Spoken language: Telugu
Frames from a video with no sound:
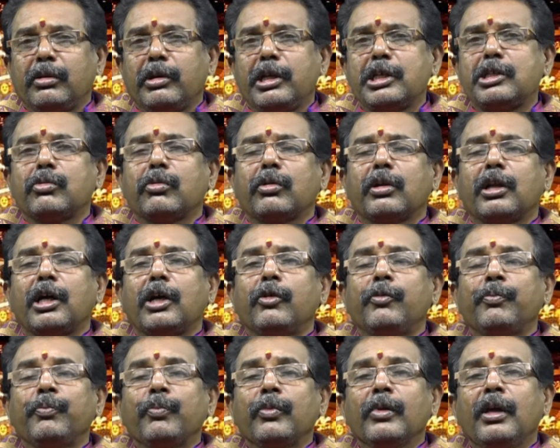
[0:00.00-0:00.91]
వేసి
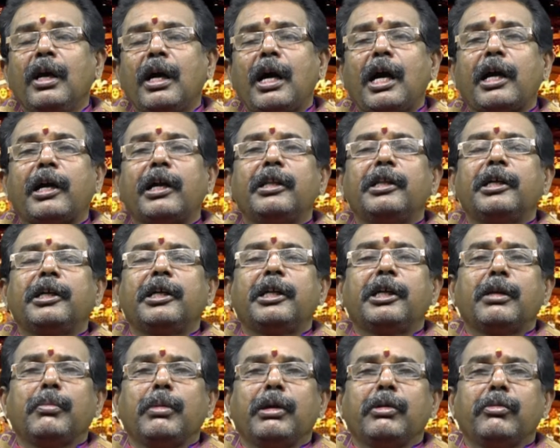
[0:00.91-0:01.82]
ఉన్నారు అక్కడ
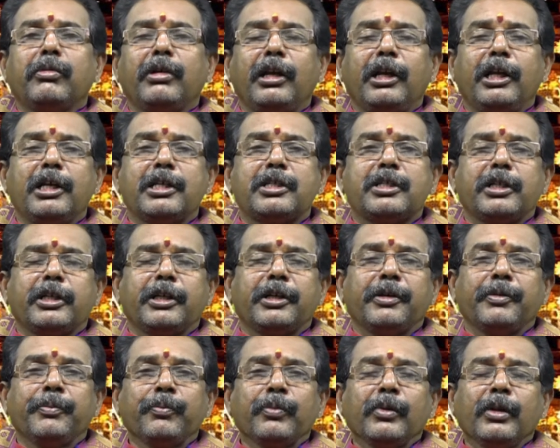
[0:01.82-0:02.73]
దగ్గరికి మేము వెళ్ళేసి
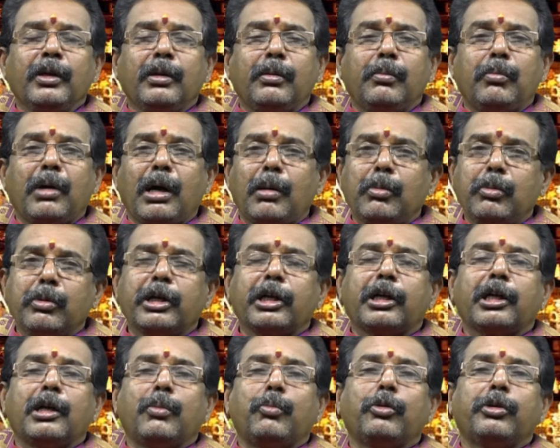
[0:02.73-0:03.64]
బాబుకి
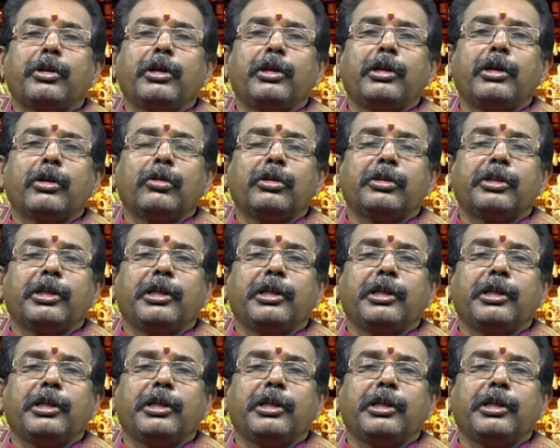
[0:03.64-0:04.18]
ఇట్లా పుట్టింటికలు